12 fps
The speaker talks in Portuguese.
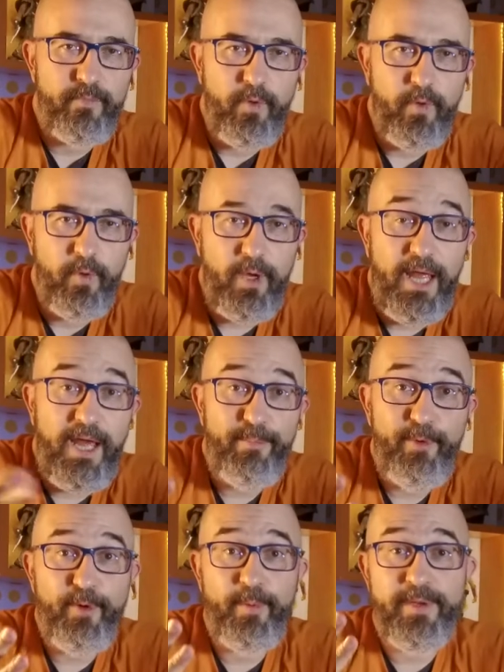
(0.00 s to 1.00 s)
Olá,
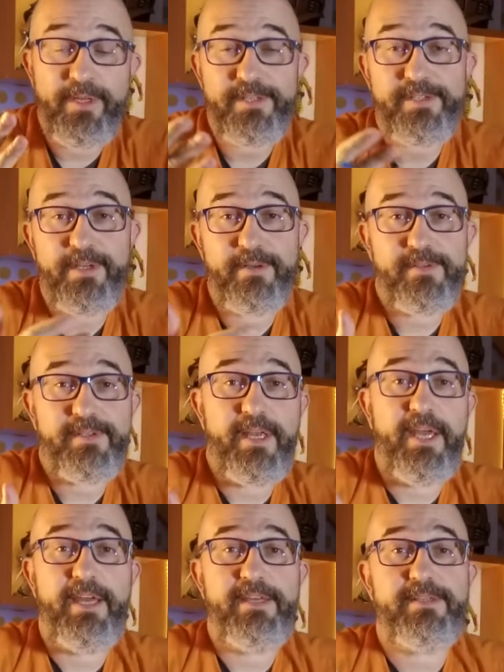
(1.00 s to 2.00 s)
meu nome é Cristiano
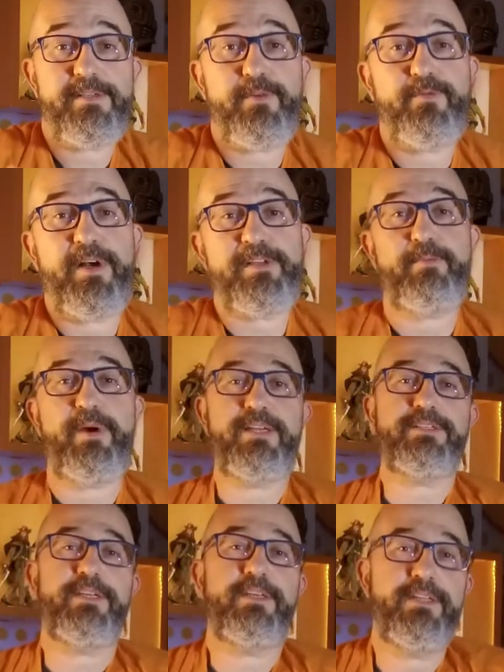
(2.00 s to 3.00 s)
Seixas, eu faço
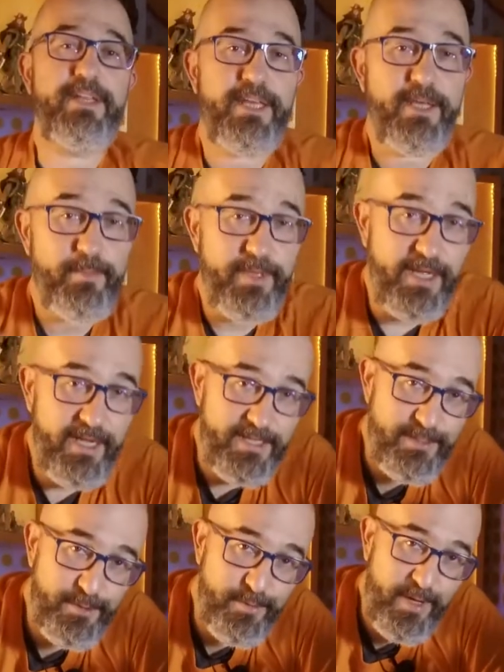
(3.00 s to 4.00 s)
parte aqui da equipe da
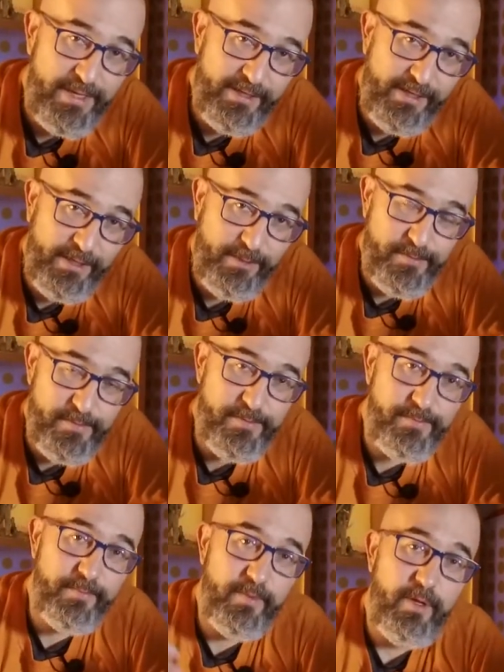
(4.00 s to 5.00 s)
Casa dos Quadrinhos.
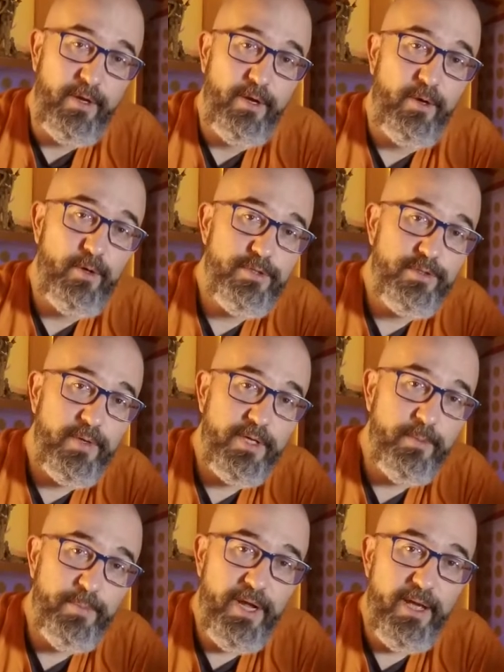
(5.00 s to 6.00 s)
Hoje estou
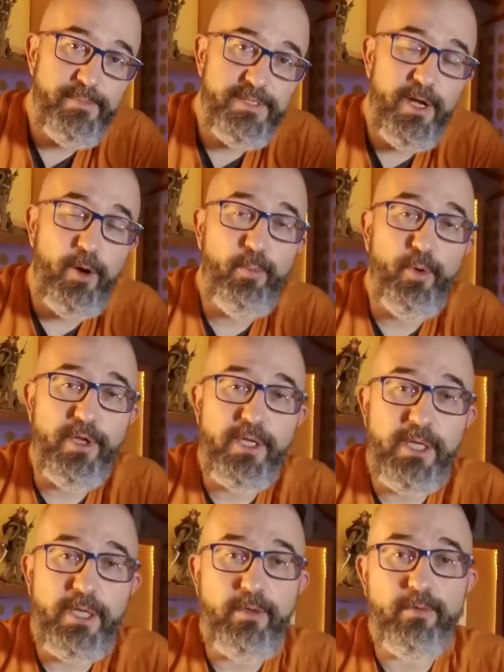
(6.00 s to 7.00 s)
aqui para rabiscar um
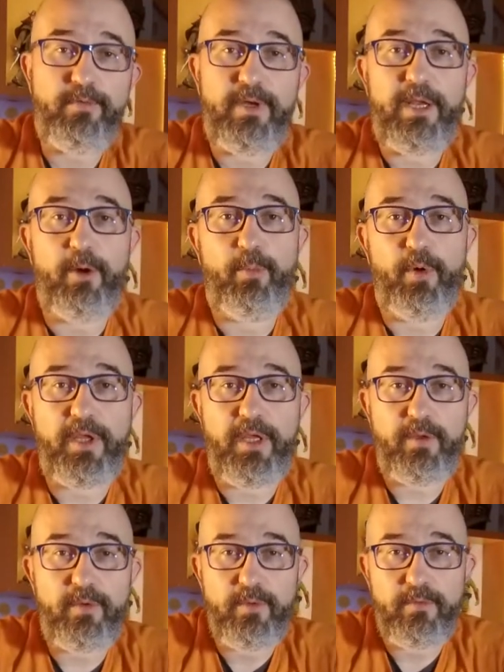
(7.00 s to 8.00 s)
pouquinho, falar um
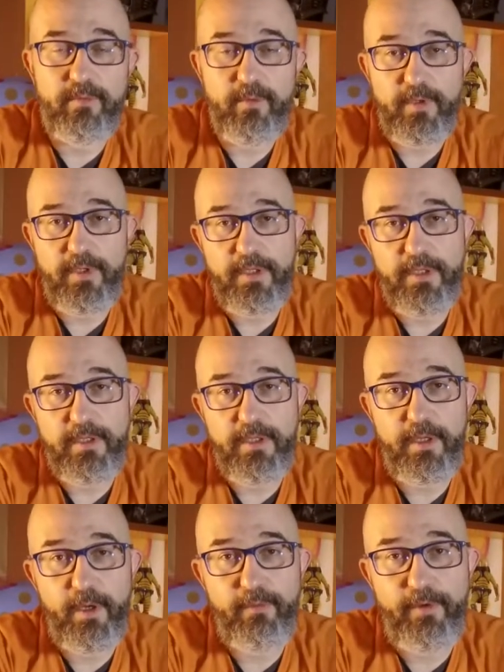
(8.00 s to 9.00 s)
pouquinho do que
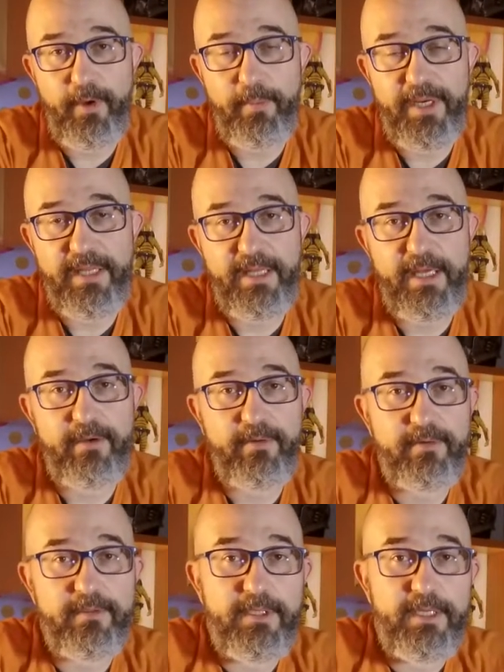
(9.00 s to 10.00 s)
eu venho
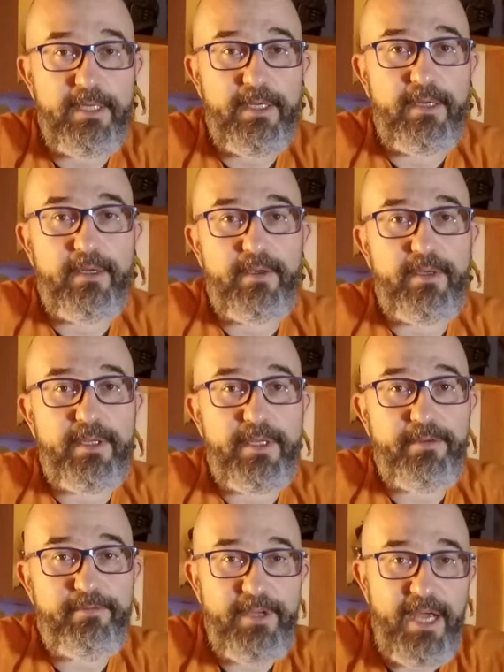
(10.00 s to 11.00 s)
aprendendo
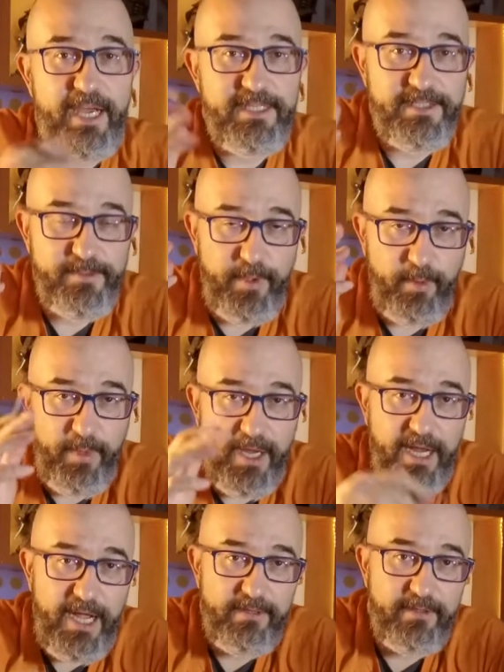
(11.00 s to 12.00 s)
em viagens pelo
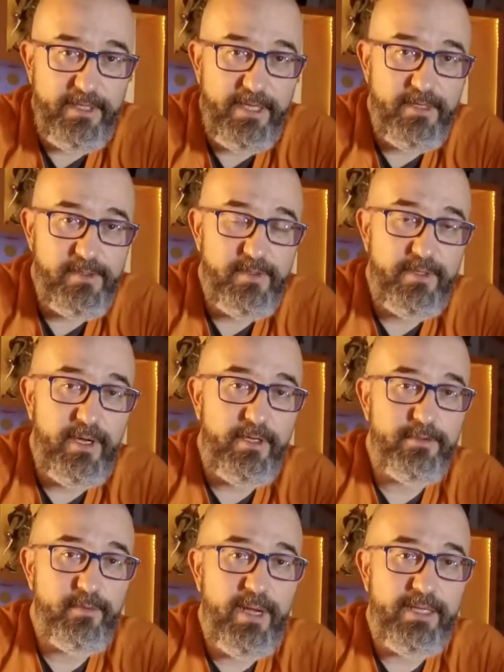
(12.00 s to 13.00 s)
mercado internacional
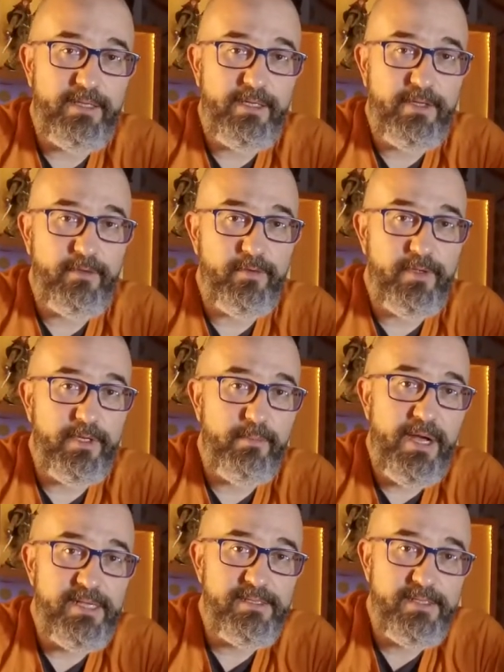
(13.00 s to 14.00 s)
de quadrinhos,
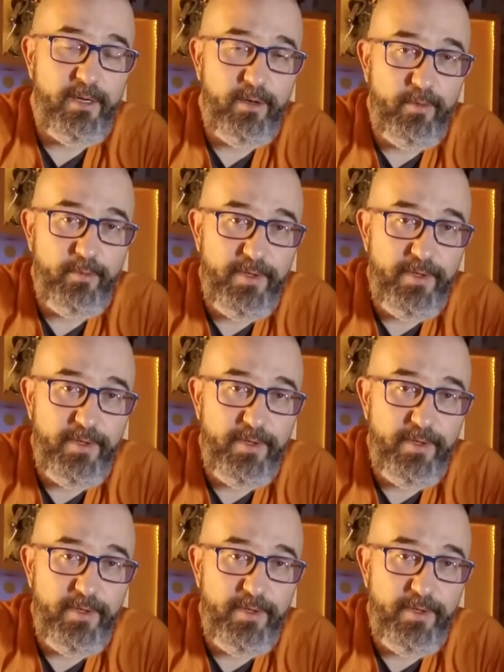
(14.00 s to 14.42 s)
animação e